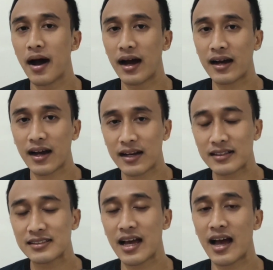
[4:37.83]

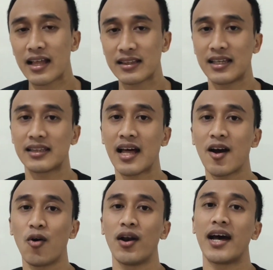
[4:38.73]
bakar saat
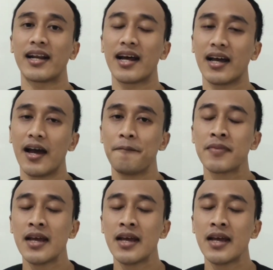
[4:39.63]
kita olahraga.